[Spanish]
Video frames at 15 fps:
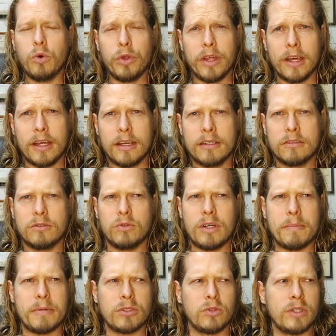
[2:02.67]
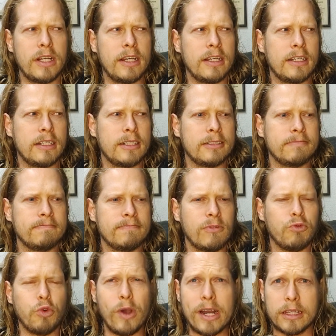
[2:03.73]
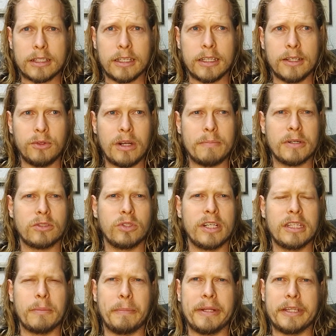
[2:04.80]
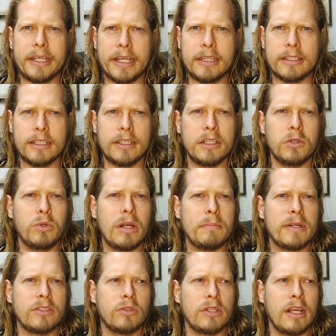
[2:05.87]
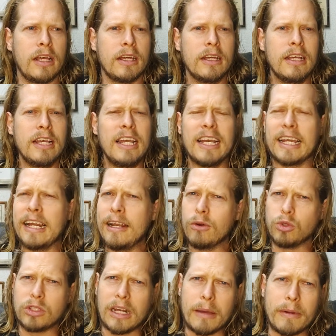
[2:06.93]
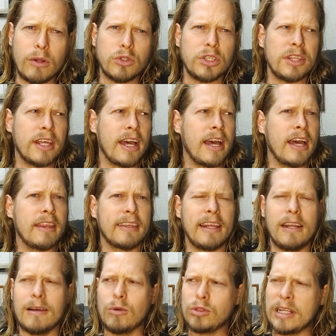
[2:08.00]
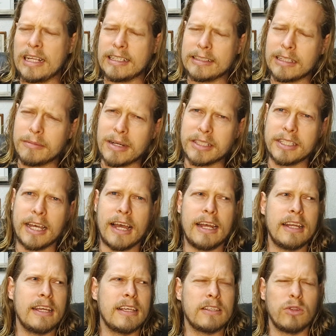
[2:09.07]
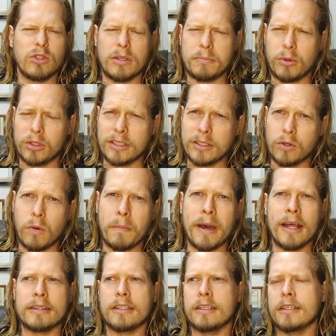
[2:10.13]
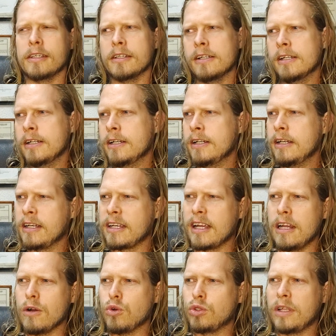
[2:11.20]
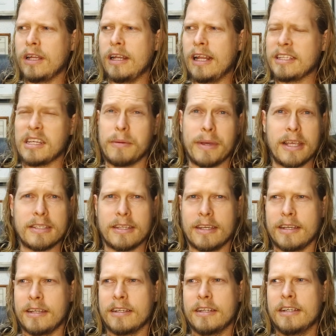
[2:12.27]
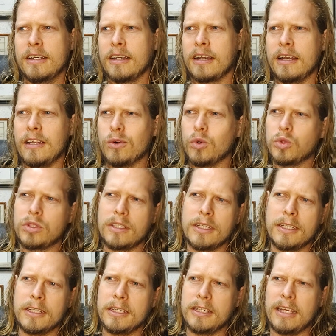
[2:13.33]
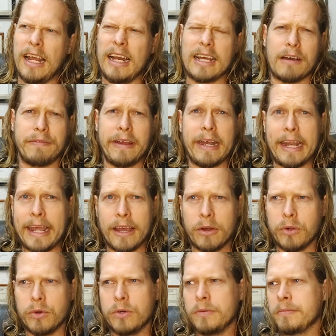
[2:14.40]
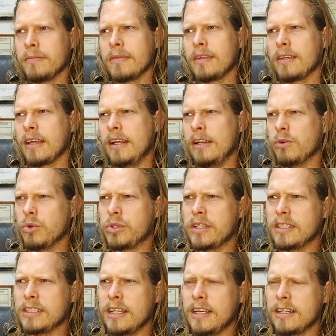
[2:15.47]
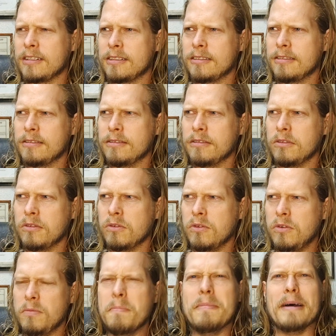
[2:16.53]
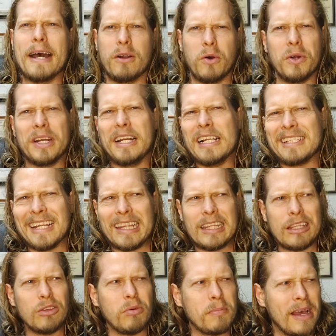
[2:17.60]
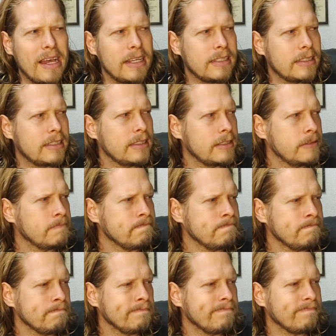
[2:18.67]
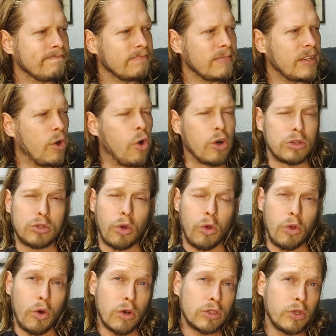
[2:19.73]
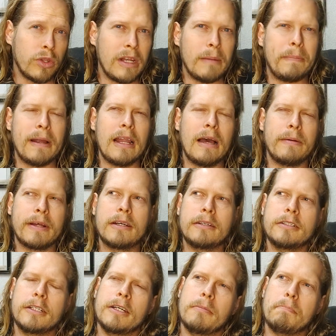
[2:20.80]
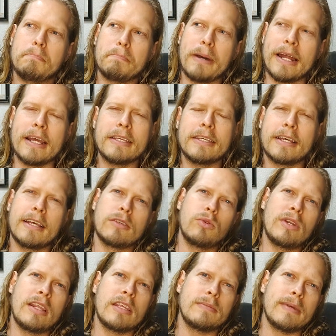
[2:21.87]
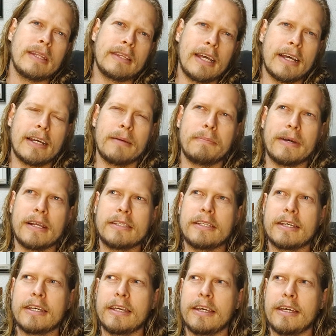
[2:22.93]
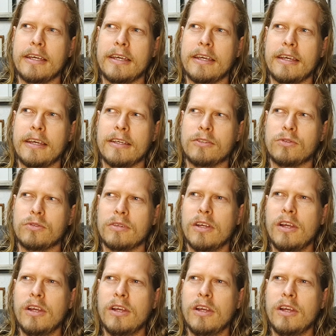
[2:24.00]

ruda, una persona fuerte, una persona independiente, una persona que le guste la velocidad, que le gusten las artes marciales, los deportes de combate, que le guste la cerveza, que le guste el café negro, que le guste ser un varón en el sentido más ortodoxo de la palabra, parece que es una desventaja, parece que